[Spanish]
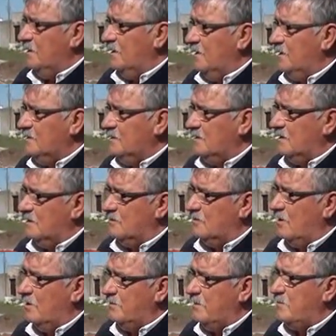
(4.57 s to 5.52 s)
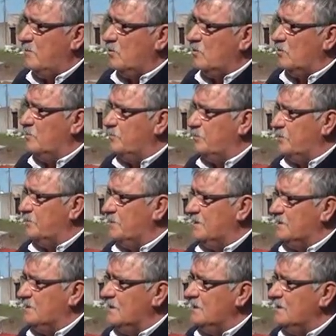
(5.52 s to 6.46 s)
este, nos habíamos
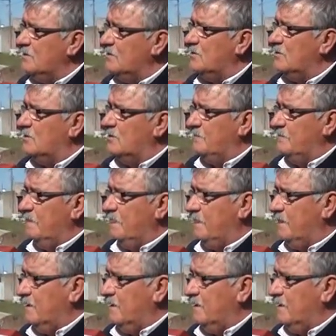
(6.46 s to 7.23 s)
comprometido